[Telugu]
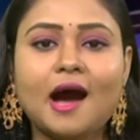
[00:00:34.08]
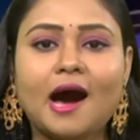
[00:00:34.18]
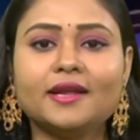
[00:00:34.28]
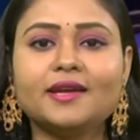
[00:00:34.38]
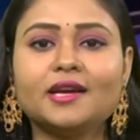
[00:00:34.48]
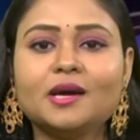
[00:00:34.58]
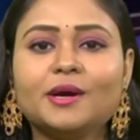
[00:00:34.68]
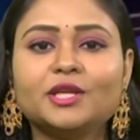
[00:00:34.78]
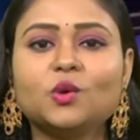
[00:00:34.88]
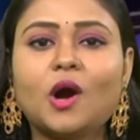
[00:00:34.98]
హర్యానా
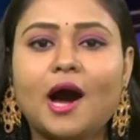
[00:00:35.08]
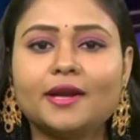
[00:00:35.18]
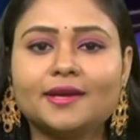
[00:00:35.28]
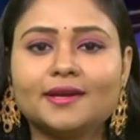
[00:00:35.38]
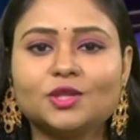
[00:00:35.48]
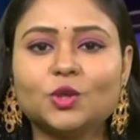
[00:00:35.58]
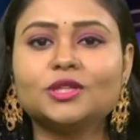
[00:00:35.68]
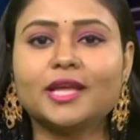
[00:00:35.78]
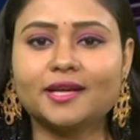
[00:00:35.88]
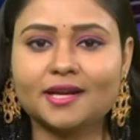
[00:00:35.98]
మరియు హారికలతో
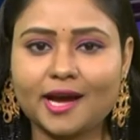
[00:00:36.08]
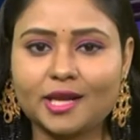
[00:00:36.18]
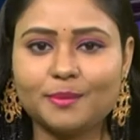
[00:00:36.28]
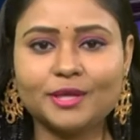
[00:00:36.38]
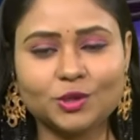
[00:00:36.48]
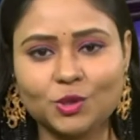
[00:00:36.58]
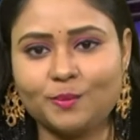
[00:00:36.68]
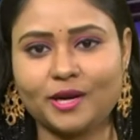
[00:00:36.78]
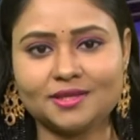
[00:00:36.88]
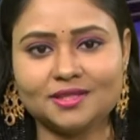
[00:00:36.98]
తెగ కలిపేందుకు
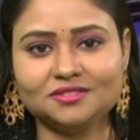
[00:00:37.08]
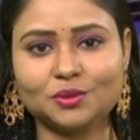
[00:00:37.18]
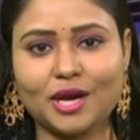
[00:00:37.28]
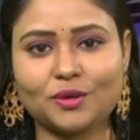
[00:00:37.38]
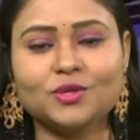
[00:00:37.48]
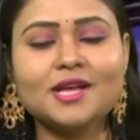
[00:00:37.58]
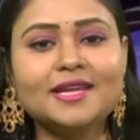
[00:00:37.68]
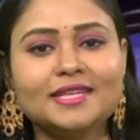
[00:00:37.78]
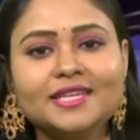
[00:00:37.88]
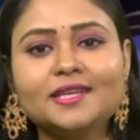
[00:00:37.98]
ప్రయత్నిస్తున్నాడు
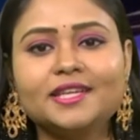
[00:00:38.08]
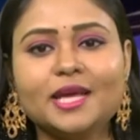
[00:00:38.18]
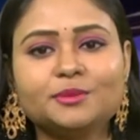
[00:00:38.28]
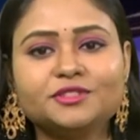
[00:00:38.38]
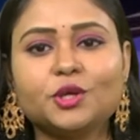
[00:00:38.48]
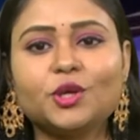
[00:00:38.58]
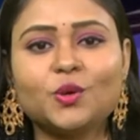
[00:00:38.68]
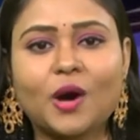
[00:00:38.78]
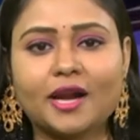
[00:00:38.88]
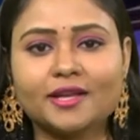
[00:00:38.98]
నిన్నటి
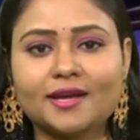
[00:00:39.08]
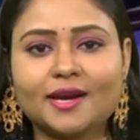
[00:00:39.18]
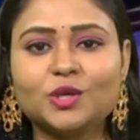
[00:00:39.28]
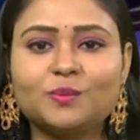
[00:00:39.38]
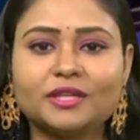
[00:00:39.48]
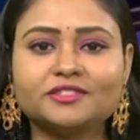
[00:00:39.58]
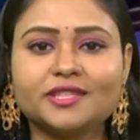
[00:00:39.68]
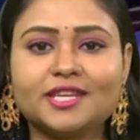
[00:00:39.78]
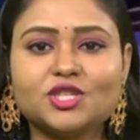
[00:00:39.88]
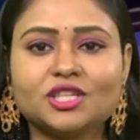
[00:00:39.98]
ఎపిసోడ్లో అరియానాను
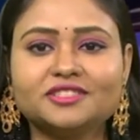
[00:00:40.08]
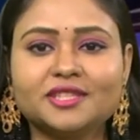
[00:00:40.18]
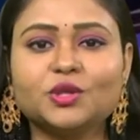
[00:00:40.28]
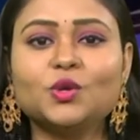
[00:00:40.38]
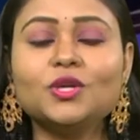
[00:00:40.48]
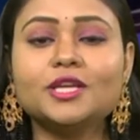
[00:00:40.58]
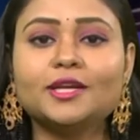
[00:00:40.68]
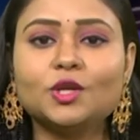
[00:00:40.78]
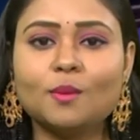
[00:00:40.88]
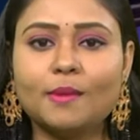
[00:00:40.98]
ప్రసన్నం చేసేందుకు
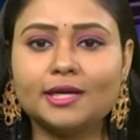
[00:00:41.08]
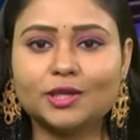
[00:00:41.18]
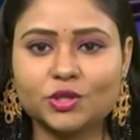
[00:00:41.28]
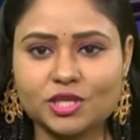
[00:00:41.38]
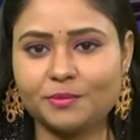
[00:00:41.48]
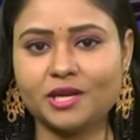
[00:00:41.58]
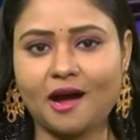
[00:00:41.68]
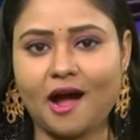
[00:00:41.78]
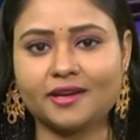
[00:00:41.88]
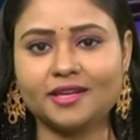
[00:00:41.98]
ఎన్నో మాటలు చెప్పిన
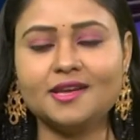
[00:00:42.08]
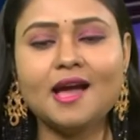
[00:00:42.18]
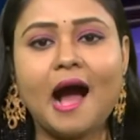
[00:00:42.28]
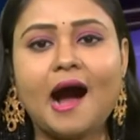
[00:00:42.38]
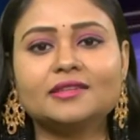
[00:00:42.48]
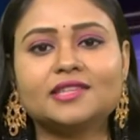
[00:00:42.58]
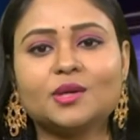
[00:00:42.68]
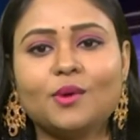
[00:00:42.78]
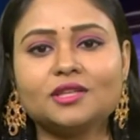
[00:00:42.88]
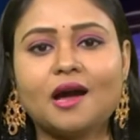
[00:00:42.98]
అఖిల్ ఆ
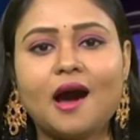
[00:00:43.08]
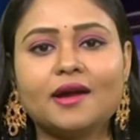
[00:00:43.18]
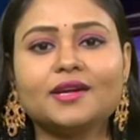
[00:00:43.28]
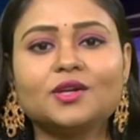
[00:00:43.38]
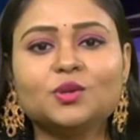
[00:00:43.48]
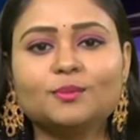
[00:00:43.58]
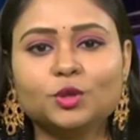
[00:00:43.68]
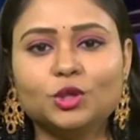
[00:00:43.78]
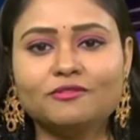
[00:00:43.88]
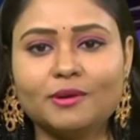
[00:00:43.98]
తర్వాత హారికను
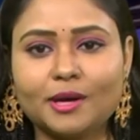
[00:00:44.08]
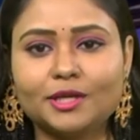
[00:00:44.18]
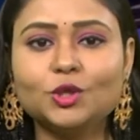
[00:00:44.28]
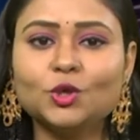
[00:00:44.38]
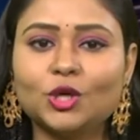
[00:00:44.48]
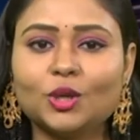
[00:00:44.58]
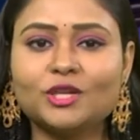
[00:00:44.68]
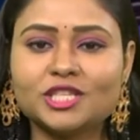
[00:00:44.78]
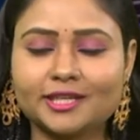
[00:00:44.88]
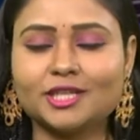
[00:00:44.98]
ముద్దివ్వమంటూ గొడవ
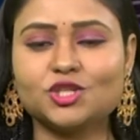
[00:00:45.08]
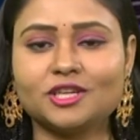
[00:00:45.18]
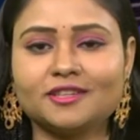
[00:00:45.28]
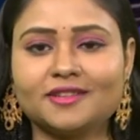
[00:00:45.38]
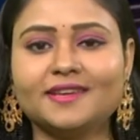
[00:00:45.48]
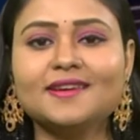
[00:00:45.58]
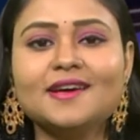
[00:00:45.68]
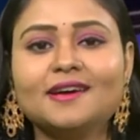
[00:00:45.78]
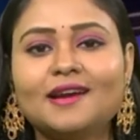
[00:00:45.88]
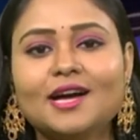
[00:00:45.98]
చేయటం జరిగింది
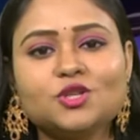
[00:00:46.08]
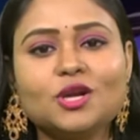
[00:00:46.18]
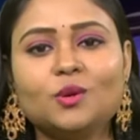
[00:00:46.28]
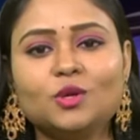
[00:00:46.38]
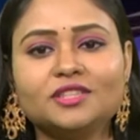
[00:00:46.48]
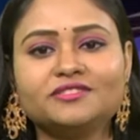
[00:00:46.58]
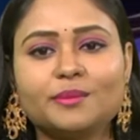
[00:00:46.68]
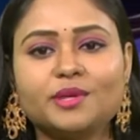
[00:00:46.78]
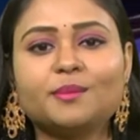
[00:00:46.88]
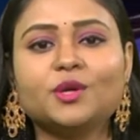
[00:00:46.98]
రాజుగా ఉన్న
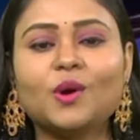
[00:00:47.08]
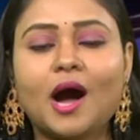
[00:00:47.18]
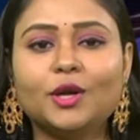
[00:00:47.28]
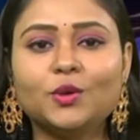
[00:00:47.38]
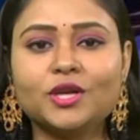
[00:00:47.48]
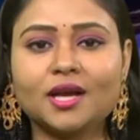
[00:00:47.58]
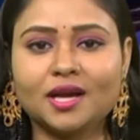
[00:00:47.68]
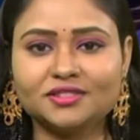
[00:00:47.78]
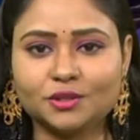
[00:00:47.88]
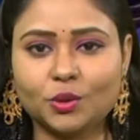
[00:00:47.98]
సమయంలో
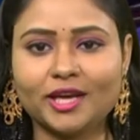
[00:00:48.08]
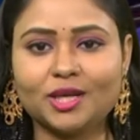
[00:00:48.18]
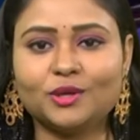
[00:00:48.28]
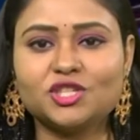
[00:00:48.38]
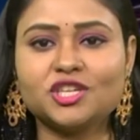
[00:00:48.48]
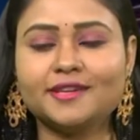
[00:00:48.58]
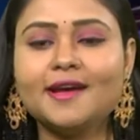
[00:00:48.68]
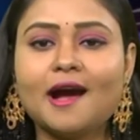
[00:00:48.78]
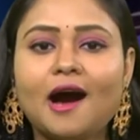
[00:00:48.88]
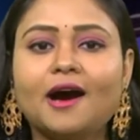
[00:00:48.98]
అనూహ్యంగా సోహెల్ వచ్చి
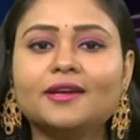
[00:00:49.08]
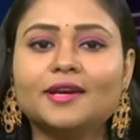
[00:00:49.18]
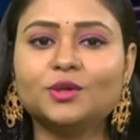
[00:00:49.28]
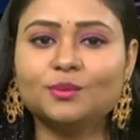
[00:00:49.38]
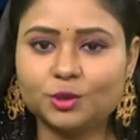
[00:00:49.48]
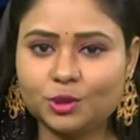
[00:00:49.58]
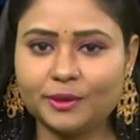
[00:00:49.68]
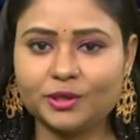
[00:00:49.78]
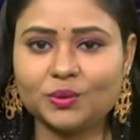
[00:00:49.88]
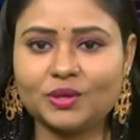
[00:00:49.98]
హారికను ముద్దు
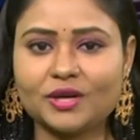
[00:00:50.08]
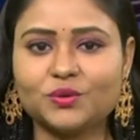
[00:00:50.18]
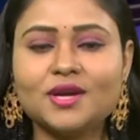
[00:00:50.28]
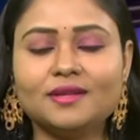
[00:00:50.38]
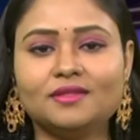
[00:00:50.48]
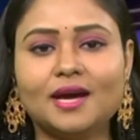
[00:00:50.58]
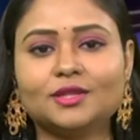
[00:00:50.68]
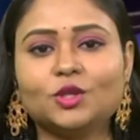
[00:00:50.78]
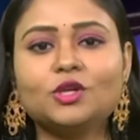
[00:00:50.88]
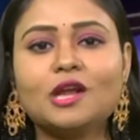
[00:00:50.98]
పెట్టుకున్నాడు
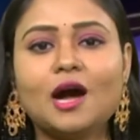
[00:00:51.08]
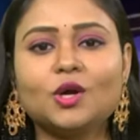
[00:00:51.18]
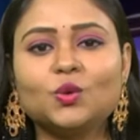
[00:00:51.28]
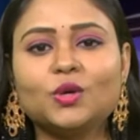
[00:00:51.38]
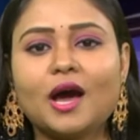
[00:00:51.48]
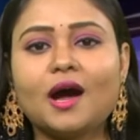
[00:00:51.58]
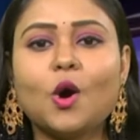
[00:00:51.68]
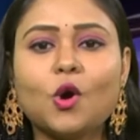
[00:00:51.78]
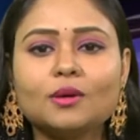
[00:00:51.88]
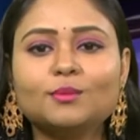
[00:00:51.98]
దాంతో నాకు కూడా
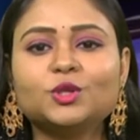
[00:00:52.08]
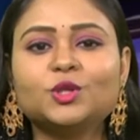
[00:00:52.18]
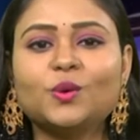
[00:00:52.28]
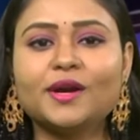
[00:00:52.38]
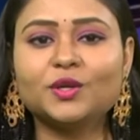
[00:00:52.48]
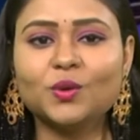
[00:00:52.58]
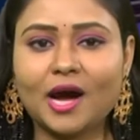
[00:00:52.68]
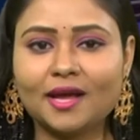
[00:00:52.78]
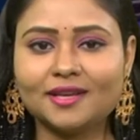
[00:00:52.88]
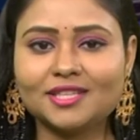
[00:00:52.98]
ఒక ముద్దు అంటూ
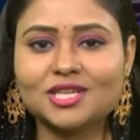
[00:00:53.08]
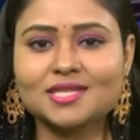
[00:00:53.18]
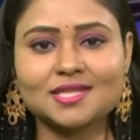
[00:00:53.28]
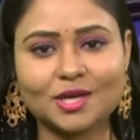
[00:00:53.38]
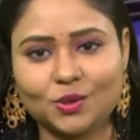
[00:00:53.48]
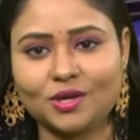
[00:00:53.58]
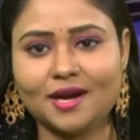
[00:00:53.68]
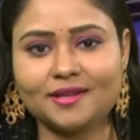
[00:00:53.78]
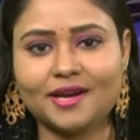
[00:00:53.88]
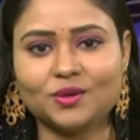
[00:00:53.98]
అలరి చేసినట్లుగా
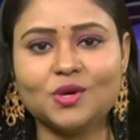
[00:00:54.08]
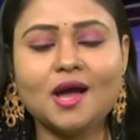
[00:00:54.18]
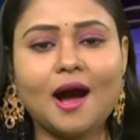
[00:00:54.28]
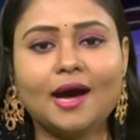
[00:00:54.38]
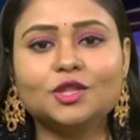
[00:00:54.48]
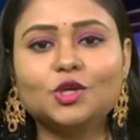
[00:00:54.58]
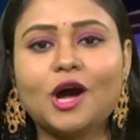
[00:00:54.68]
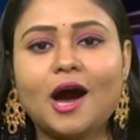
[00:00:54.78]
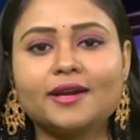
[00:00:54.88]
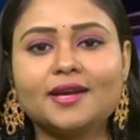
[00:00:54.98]
అడిగాడు అందుకు
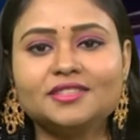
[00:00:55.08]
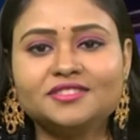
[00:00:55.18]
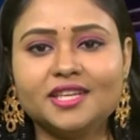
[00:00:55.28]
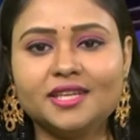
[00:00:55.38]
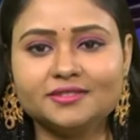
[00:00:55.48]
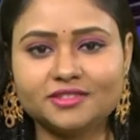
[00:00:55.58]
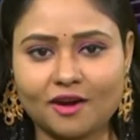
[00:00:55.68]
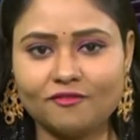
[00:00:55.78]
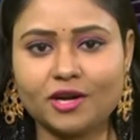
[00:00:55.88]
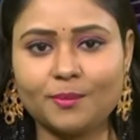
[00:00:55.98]
హారిక సీరియస్
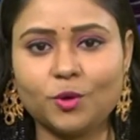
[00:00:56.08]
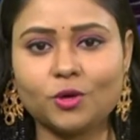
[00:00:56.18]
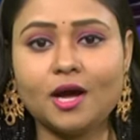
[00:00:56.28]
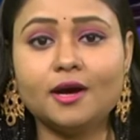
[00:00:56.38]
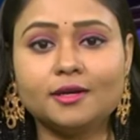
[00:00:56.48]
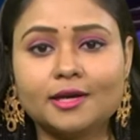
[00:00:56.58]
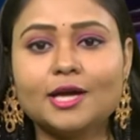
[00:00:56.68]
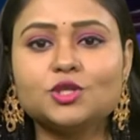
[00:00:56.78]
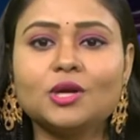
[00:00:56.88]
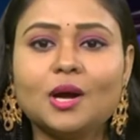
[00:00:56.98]
అవ్వకపోగా
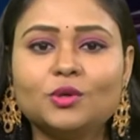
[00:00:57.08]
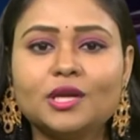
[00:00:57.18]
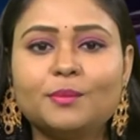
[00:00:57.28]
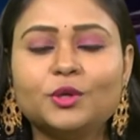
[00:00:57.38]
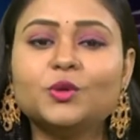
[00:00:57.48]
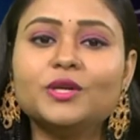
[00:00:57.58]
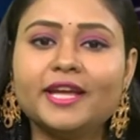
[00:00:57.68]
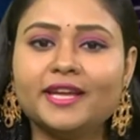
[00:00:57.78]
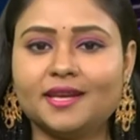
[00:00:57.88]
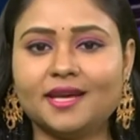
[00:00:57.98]
రాజుగా ఉన్నప్పుడు
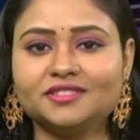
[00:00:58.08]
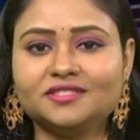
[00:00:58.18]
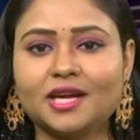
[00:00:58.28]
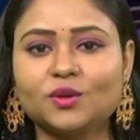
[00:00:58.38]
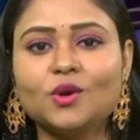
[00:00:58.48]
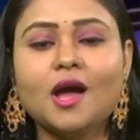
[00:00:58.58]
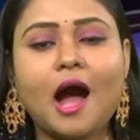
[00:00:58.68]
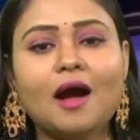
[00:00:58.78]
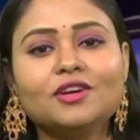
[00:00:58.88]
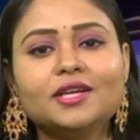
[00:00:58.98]
నేనెలా ఇస్తాను
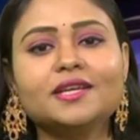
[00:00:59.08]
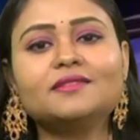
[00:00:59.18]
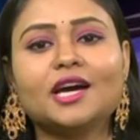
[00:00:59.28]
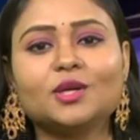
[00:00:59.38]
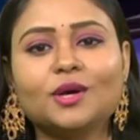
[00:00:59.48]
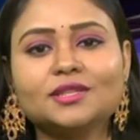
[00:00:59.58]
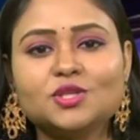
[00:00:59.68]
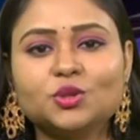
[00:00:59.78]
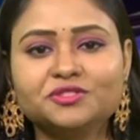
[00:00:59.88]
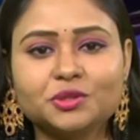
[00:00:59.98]
అవన్నీ తర్వాత
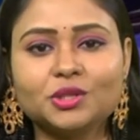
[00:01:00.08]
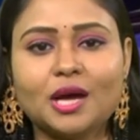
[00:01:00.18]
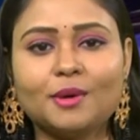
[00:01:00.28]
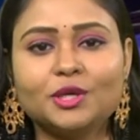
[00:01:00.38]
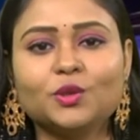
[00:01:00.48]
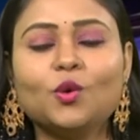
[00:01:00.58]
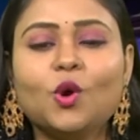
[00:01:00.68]
చూసుకుందామంటూ